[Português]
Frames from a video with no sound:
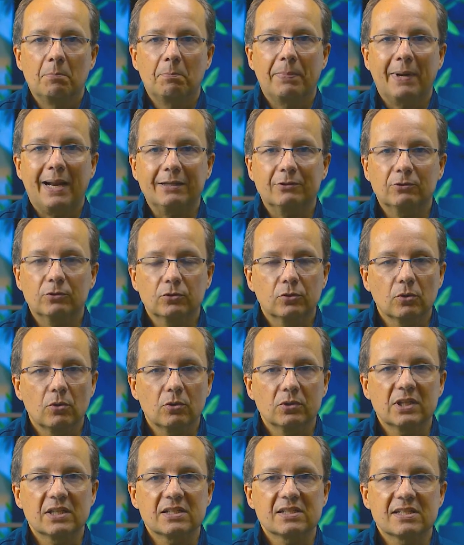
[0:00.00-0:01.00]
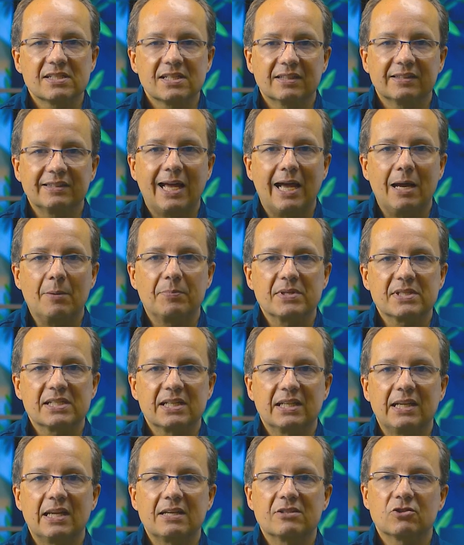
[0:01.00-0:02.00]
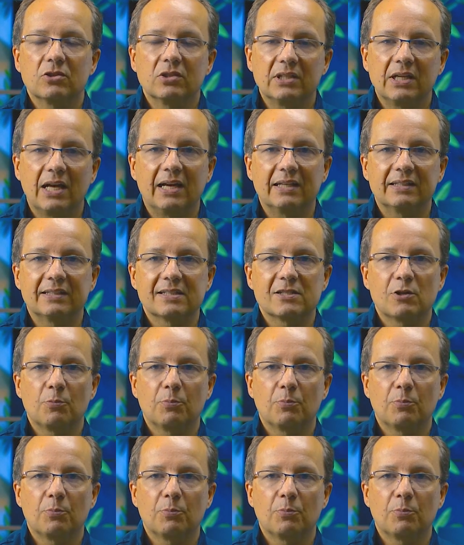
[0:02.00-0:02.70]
para todas as etapas relacionadas